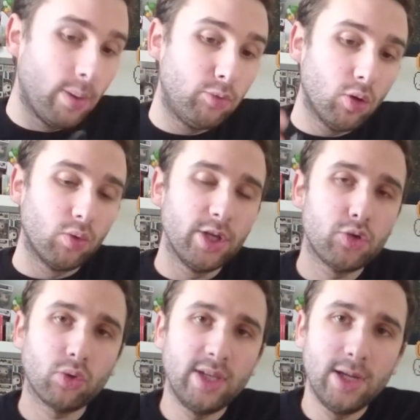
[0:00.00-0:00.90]
En même temps, on est
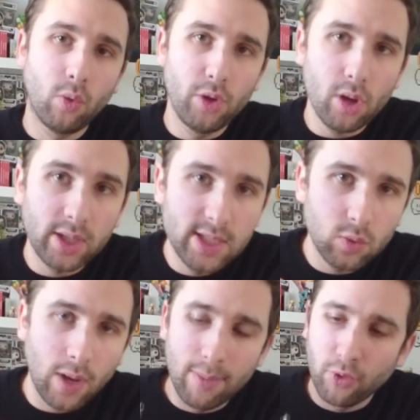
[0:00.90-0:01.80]
sur des longueurs qui
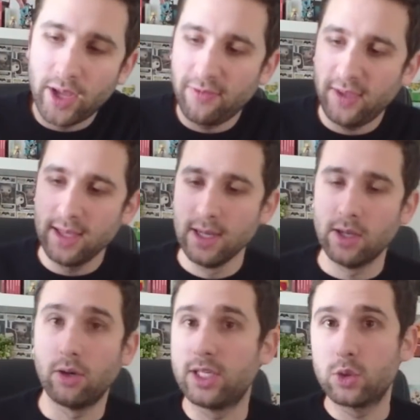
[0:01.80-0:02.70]
sont à mon avis,
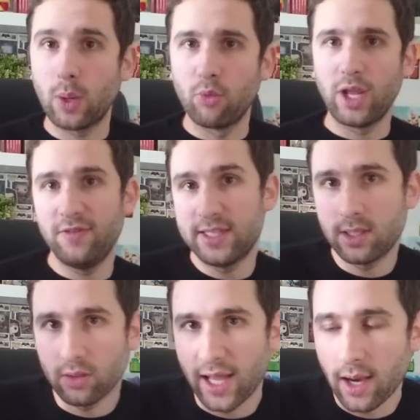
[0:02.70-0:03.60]
euh, qui sont à mon avis
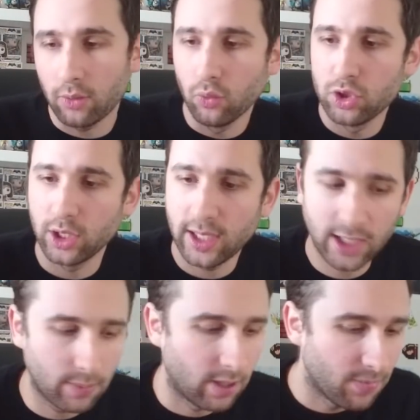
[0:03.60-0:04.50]
standard, donc c'est très
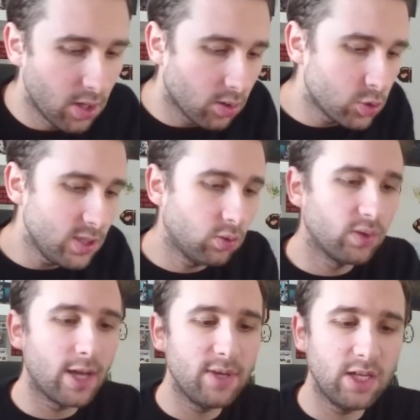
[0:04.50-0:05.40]
très bien. Ensuite,
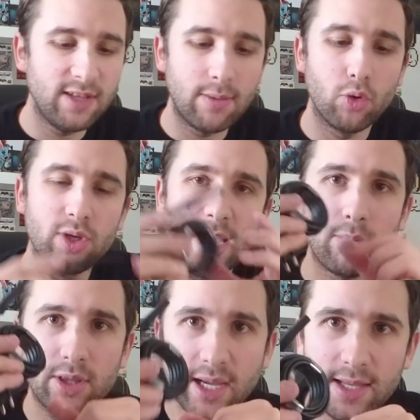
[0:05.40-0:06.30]
on a bien évidemment le
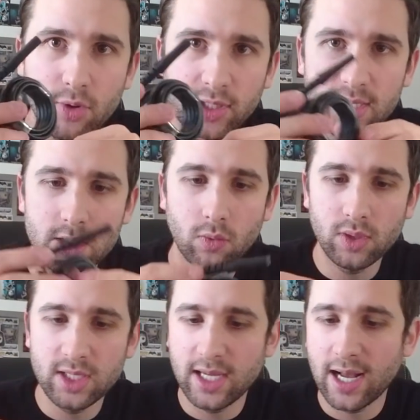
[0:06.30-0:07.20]
câble
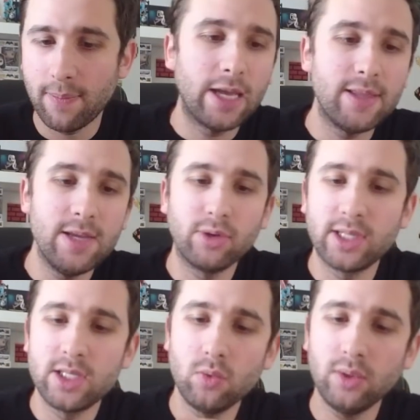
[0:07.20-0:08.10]
d'alimentation qui est là, câble
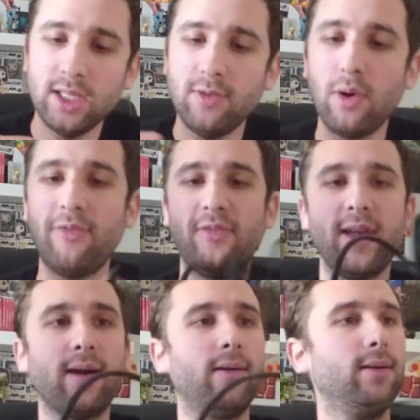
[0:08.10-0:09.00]
d'alimentation qui doit
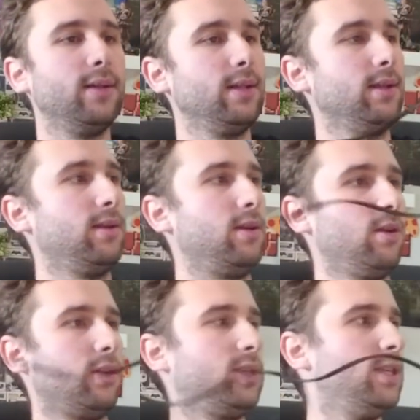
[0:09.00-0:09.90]
faire,
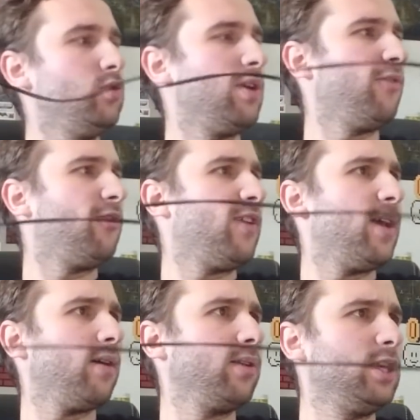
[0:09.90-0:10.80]
euh, qui doit
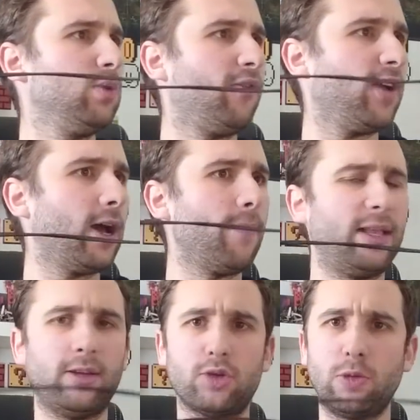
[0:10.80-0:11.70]
faire, qui doit faire un
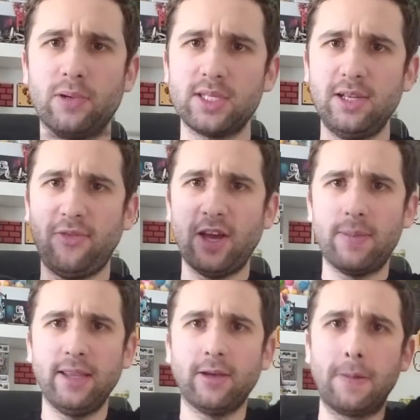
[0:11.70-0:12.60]
mètre. Je pense qu'il fait un
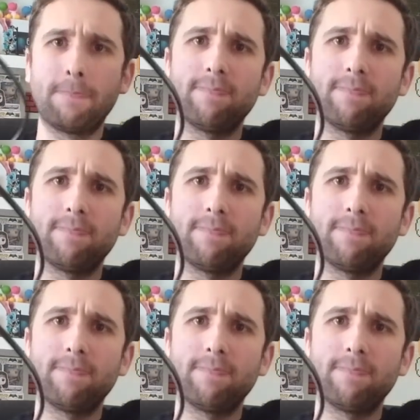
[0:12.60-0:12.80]
mètre.